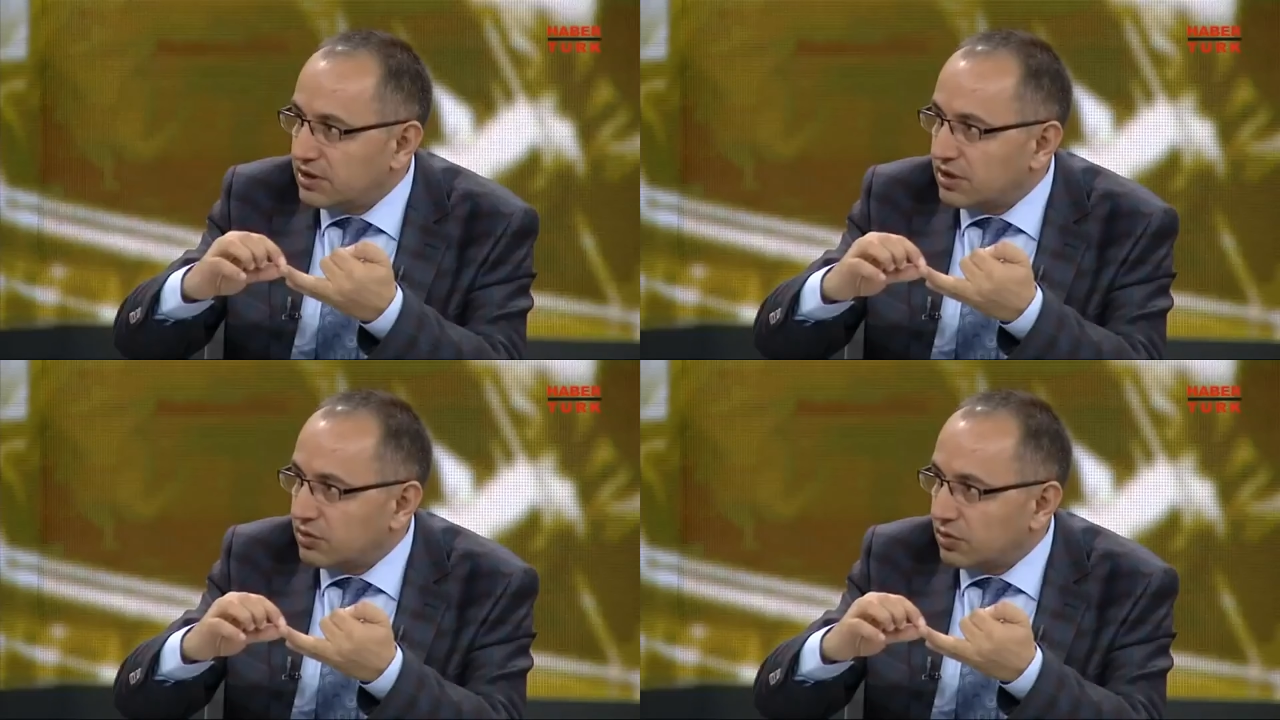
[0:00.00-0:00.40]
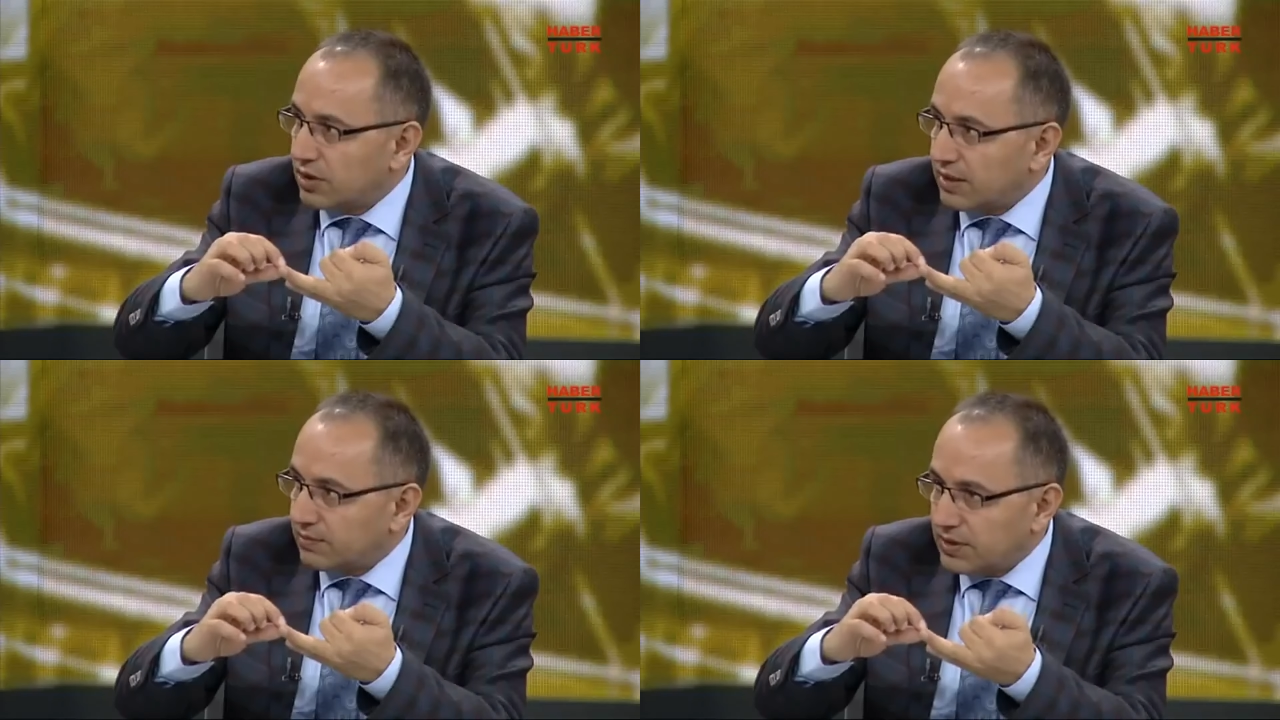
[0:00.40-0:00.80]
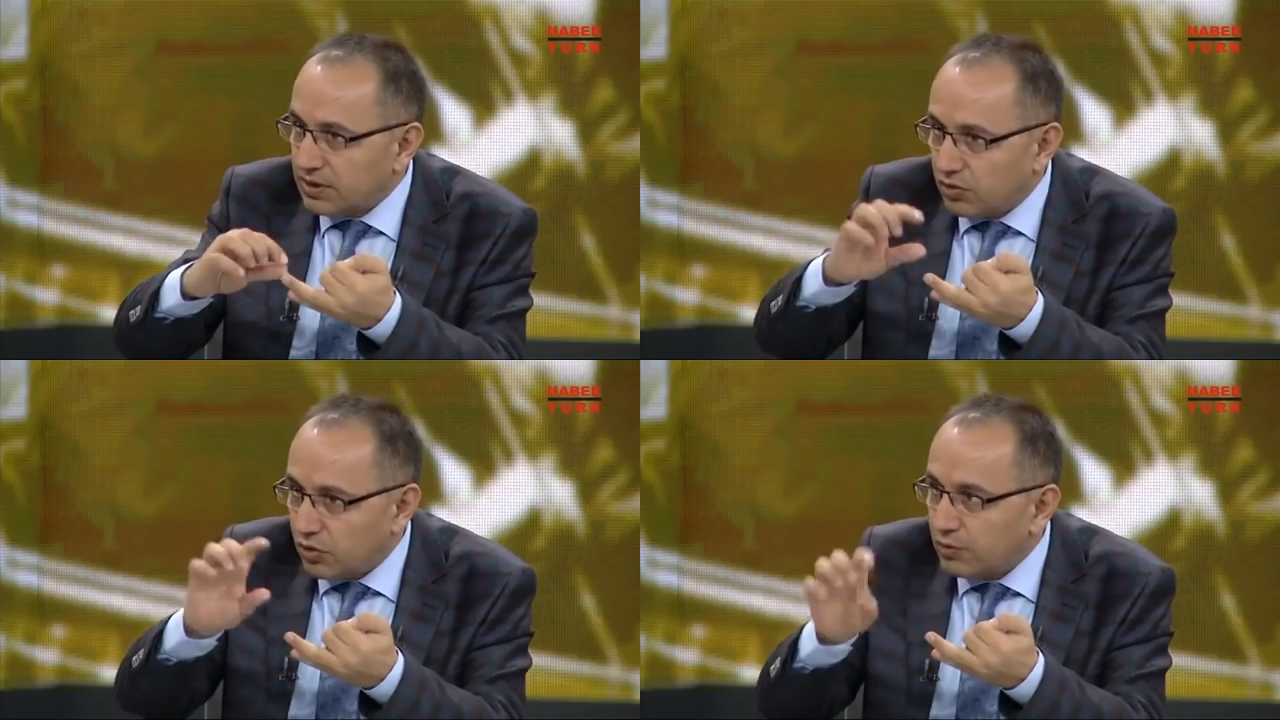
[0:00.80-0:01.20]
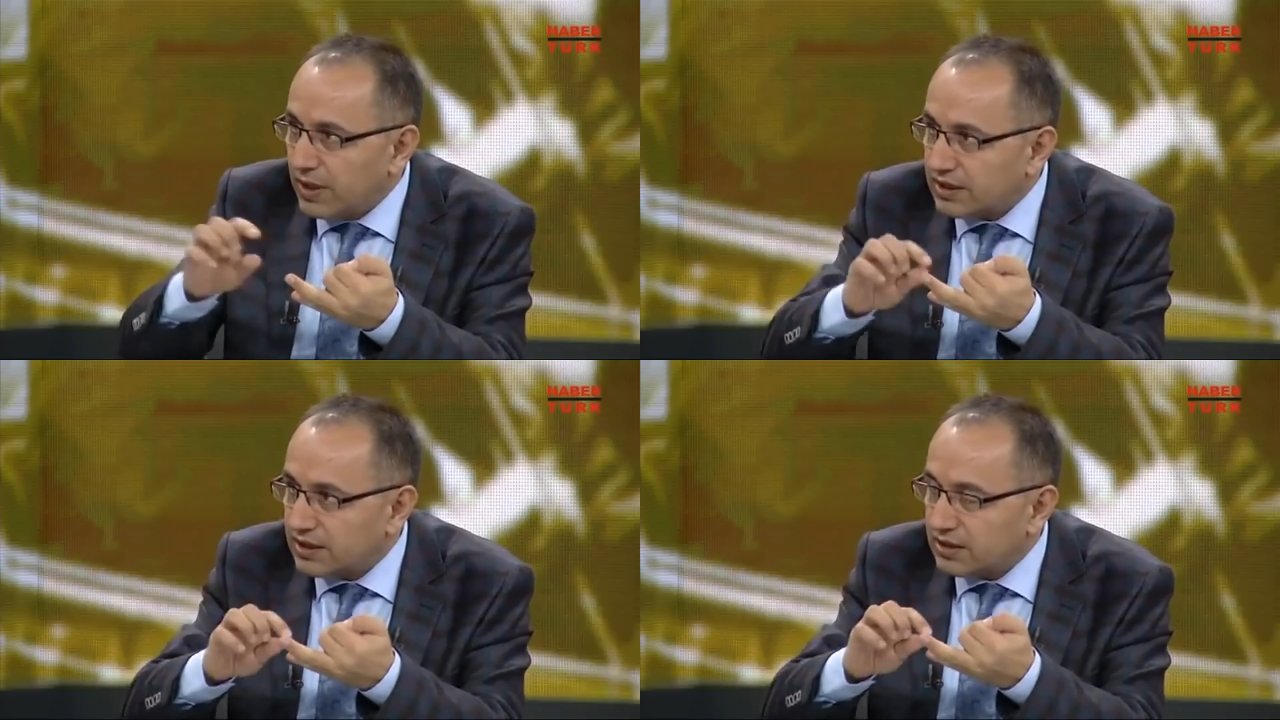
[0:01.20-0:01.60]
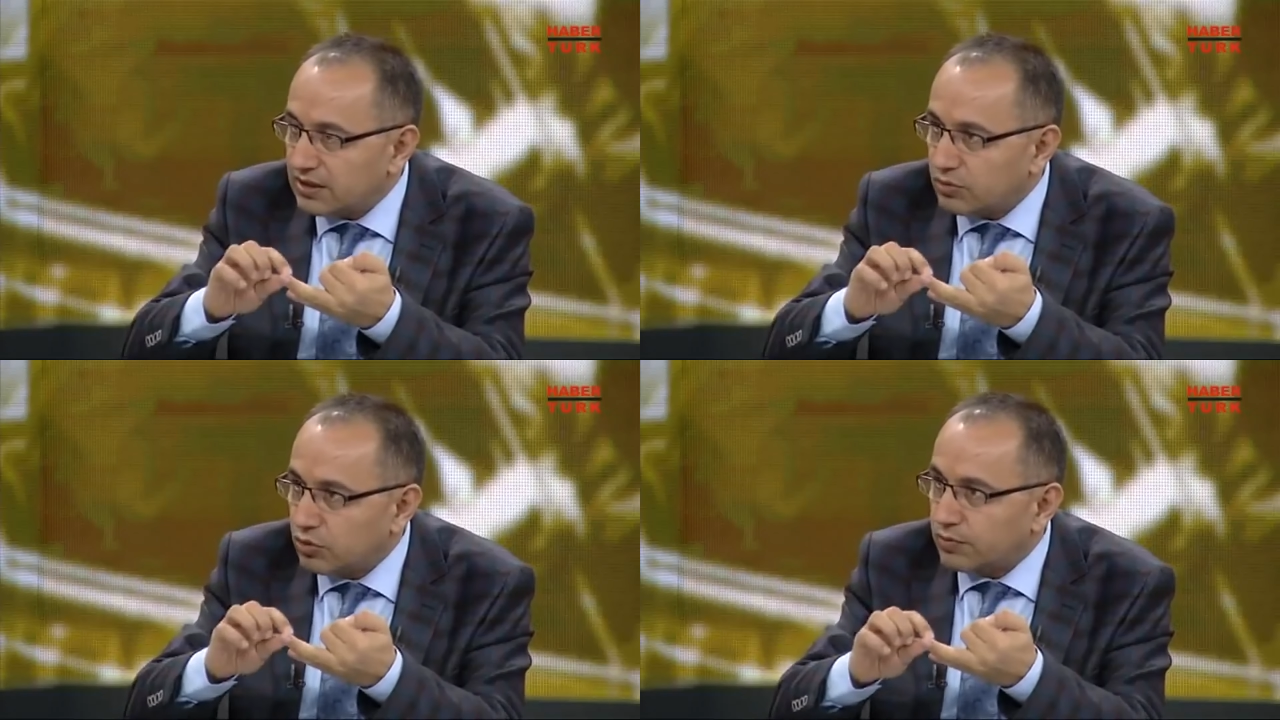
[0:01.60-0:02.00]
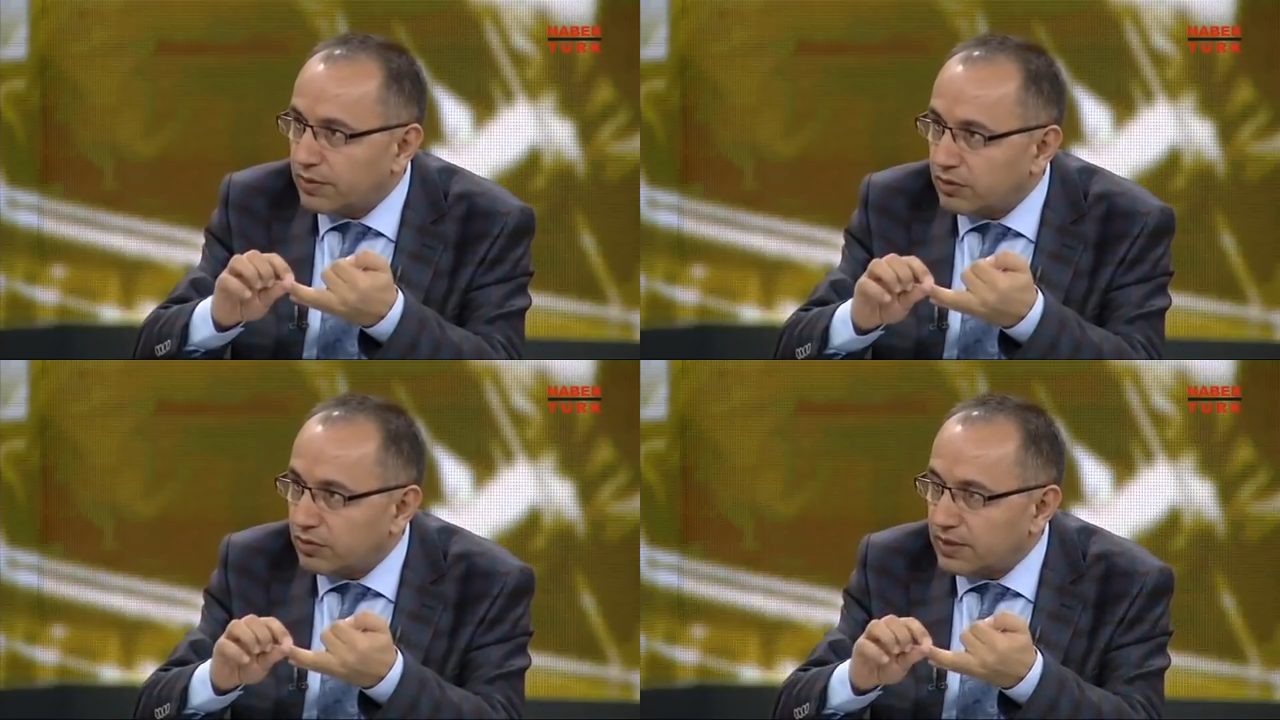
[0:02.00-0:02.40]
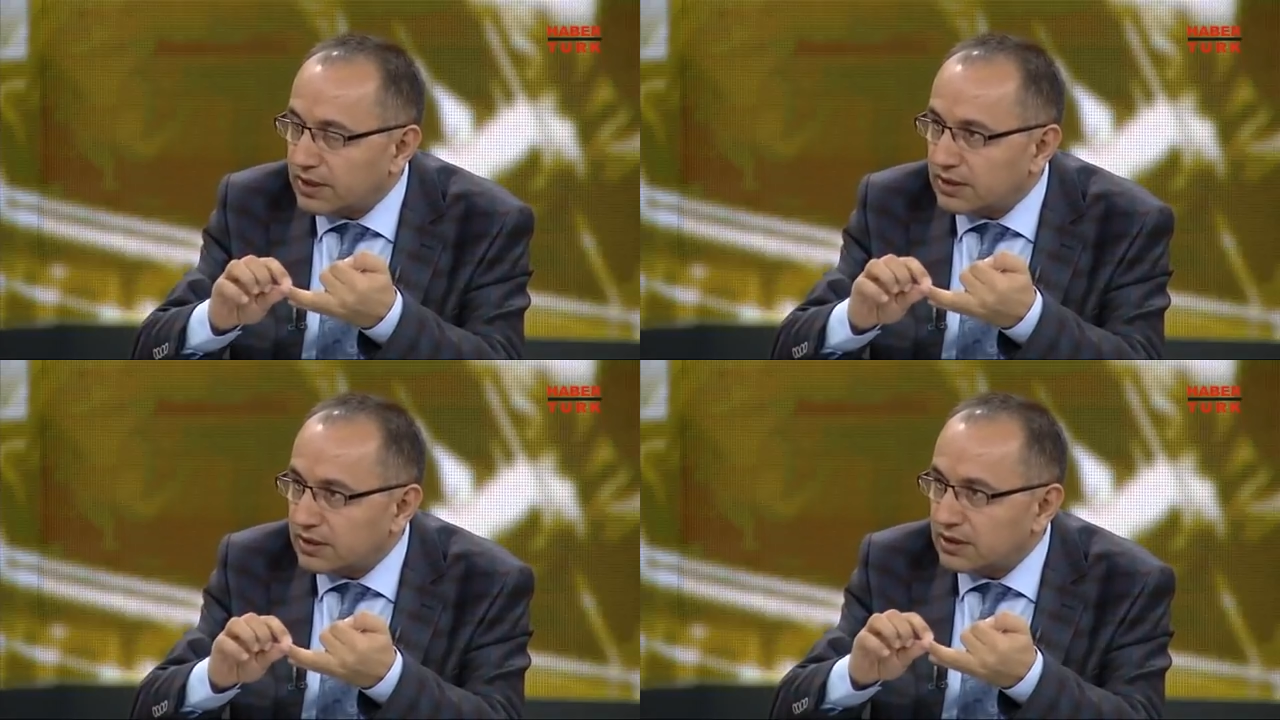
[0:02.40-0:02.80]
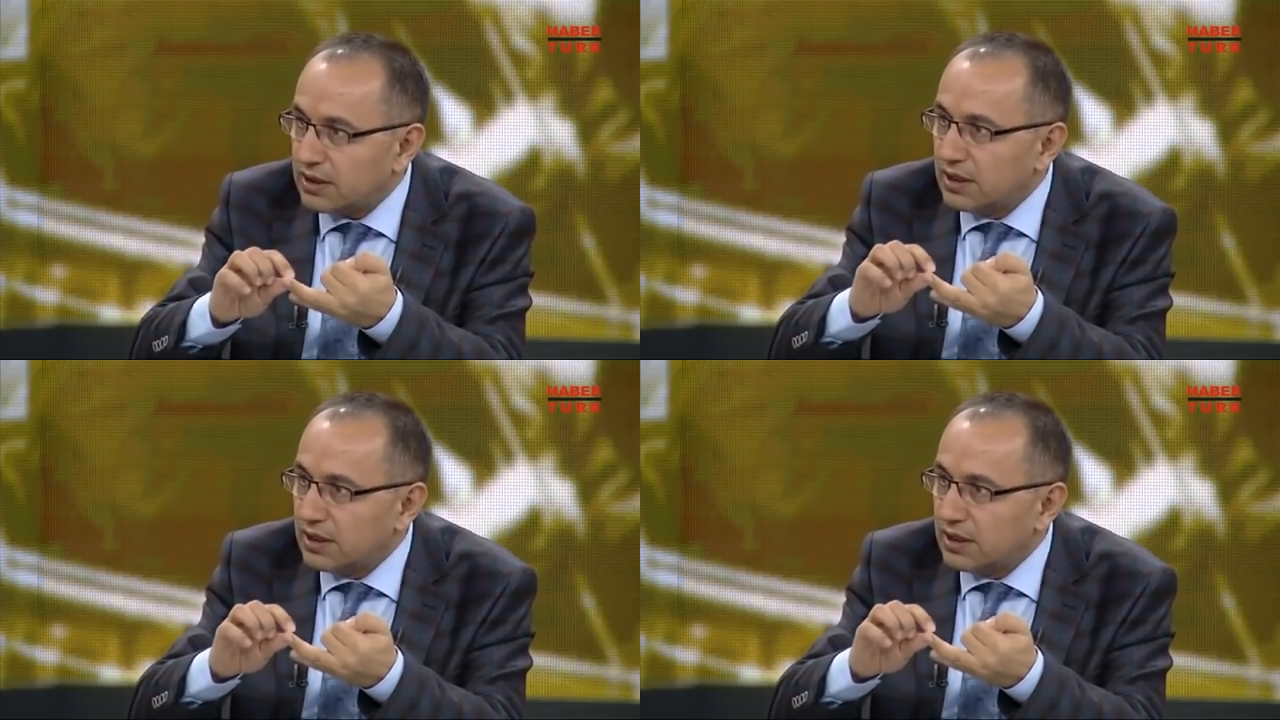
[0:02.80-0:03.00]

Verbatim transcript: içinde olan bir oymaktır, Türkmen oymaktır.